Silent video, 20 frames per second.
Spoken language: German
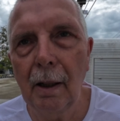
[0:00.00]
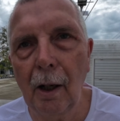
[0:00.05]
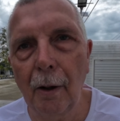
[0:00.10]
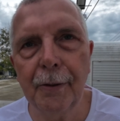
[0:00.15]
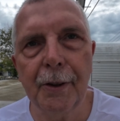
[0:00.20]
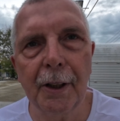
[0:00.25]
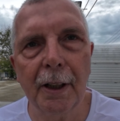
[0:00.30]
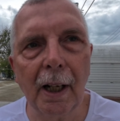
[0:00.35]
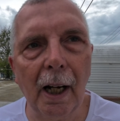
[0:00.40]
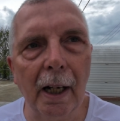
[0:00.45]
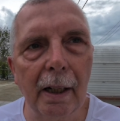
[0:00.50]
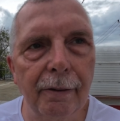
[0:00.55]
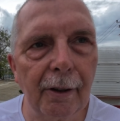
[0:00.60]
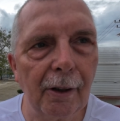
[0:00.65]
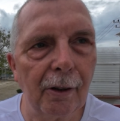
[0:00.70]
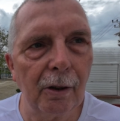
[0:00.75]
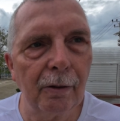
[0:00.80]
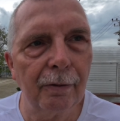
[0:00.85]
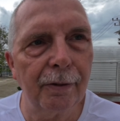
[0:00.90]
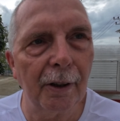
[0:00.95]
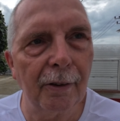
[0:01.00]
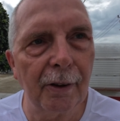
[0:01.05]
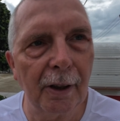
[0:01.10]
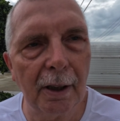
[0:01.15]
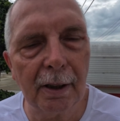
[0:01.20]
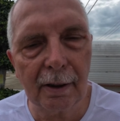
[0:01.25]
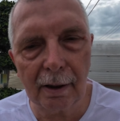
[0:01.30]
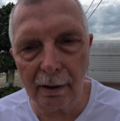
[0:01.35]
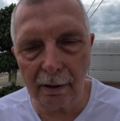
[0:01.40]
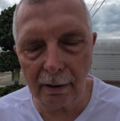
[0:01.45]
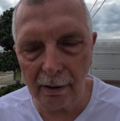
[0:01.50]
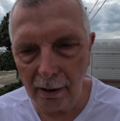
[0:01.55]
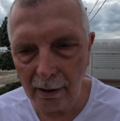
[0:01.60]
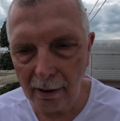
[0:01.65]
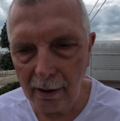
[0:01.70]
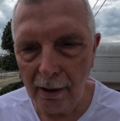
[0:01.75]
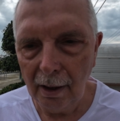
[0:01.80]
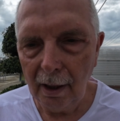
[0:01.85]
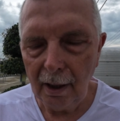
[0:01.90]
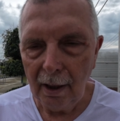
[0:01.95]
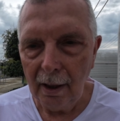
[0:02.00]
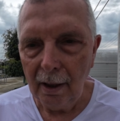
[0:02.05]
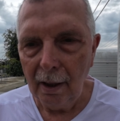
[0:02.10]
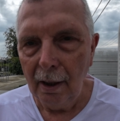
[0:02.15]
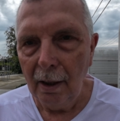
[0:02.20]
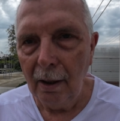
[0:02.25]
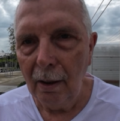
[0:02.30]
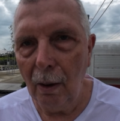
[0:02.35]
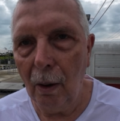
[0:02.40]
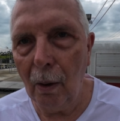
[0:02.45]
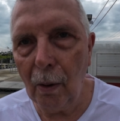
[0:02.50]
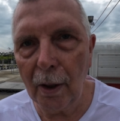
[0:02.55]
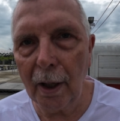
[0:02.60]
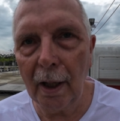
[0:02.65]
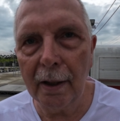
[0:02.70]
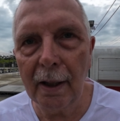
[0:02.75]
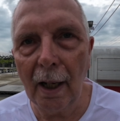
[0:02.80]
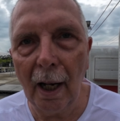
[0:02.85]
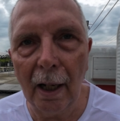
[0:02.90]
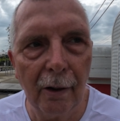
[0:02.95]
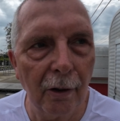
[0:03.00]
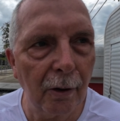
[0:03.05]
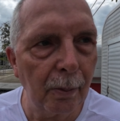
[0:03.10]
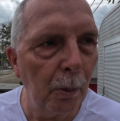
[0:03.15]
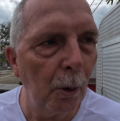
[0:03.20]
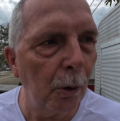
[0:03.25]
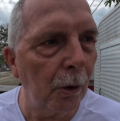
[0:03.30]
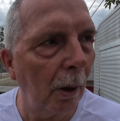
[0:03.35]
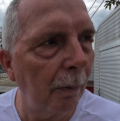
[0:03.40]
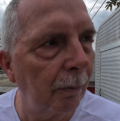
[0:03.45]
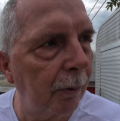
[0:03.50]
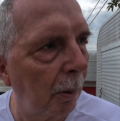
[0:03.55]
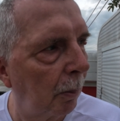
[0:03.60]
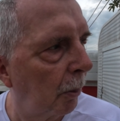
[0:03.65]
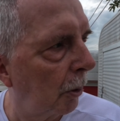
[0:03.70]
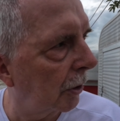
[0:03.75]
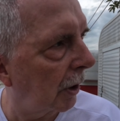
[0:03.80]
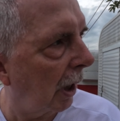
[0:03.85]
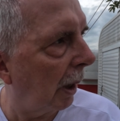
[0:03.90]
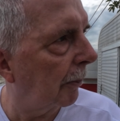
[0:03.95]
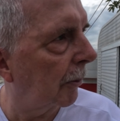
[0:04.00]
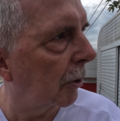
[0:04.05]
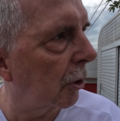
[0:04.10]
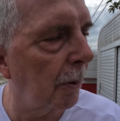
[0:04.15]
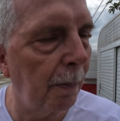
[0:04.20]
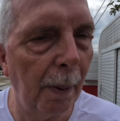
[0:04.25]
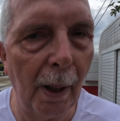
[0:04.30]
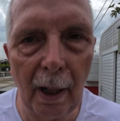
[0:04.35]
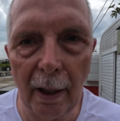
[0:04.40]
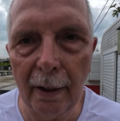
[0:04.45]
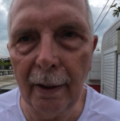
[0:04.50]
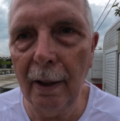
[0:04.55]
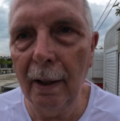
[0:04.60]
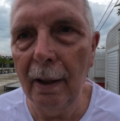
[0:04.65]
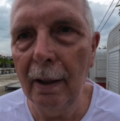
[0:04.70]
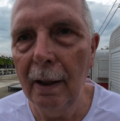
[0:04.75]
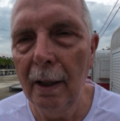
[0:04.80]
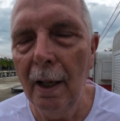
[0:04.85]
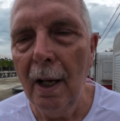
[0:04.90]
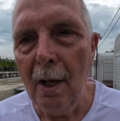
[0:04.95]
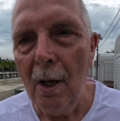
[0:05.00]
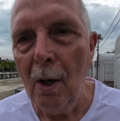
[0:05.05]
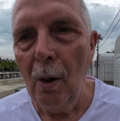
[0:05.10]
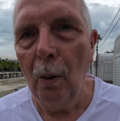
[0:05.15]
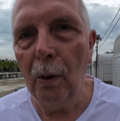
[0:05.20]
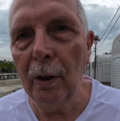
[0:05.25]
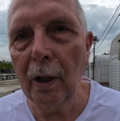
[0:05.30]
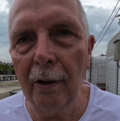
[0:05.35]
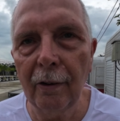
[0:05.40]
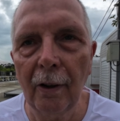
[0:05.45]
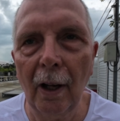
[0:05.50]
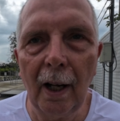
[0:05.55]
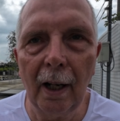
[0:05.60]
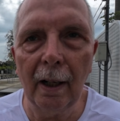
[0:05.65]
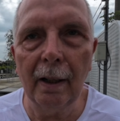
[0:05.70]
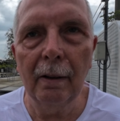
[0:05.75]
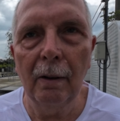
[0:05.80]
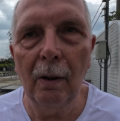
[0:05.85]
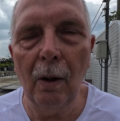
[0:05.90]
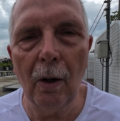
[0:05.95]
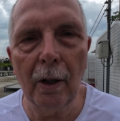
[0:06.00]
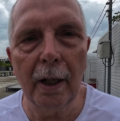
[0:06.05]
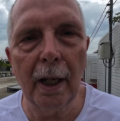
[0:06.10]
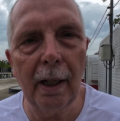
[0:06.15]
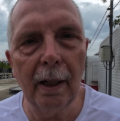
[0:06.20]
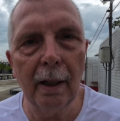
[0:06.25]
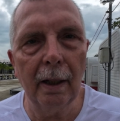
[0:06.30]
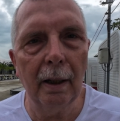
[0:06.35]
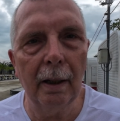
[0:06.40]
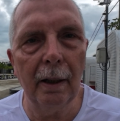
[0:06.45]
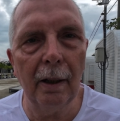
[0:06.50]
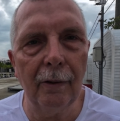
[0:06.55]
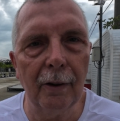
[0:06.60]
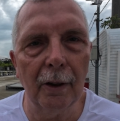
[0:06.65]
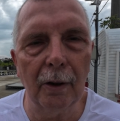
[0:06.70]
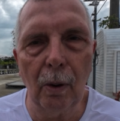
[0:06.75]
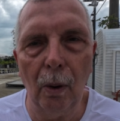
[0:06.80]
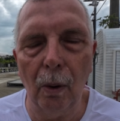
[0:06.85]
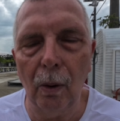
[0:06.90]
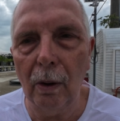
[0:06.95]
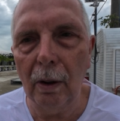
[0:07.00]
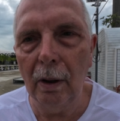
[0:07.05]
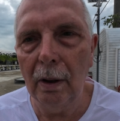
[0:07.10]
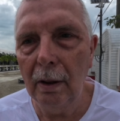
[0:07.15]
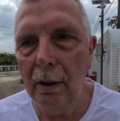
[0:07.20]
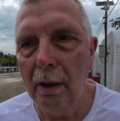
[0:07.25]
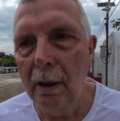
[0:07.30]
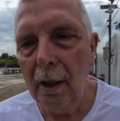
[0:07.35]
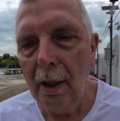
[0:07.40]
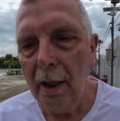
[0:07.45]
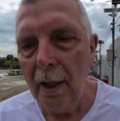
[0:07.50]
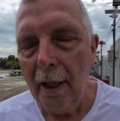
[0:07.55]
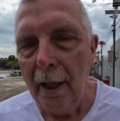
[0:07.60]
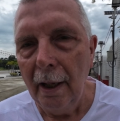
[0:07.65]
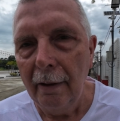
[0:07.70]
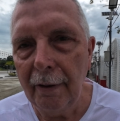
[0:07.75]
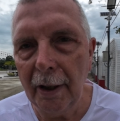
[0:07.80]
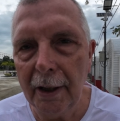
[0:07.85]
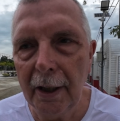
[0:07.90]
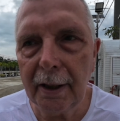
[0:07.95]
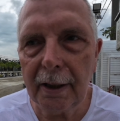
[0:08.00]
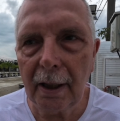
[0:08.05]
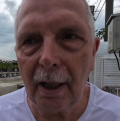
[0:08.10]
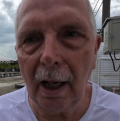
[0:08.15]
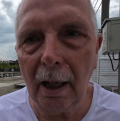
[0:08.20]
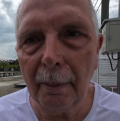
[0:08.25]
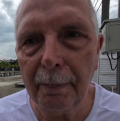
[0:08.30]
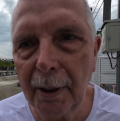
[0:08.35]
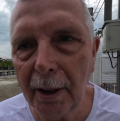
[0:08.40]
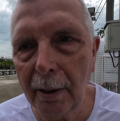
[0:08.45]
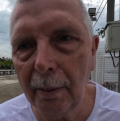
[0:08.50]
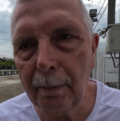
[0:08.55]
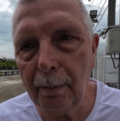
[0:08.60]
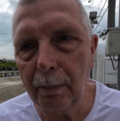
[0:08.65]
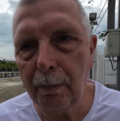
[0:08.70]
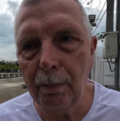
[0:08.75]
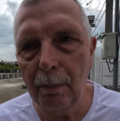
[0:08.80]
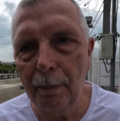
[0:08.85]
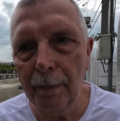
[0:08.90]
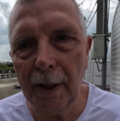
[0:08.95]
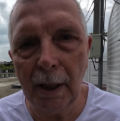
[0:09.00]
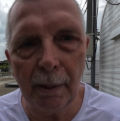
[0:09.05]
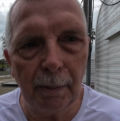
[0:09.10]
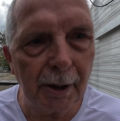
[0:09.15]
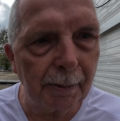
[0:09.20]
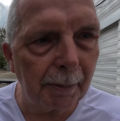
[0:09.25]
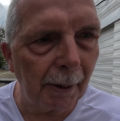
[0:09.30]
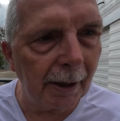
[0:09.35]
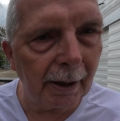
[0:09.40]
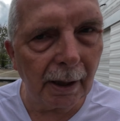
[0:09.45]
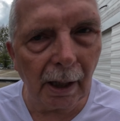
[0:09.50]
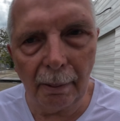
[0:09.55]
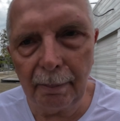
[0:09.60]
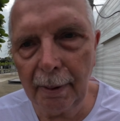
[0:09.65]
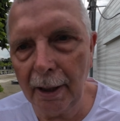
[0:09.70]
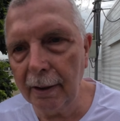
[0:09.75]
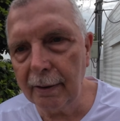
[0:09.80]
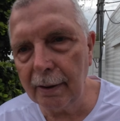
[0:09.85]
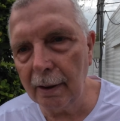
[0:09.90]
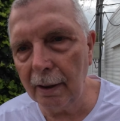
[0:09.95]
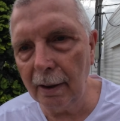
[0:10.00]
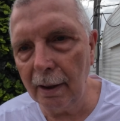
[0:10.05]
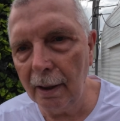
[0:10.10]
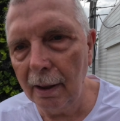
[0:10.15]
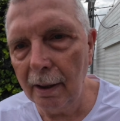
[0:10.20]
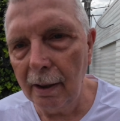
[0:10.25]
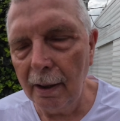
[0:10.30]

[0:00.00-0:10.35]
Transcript: Auf die Krankenversicherung verzichten oder dir alles mühsam vom Mund abzusparen. Oder sagen, okay, Risiko, wenn ich krank bin, nehme ich Medikamente,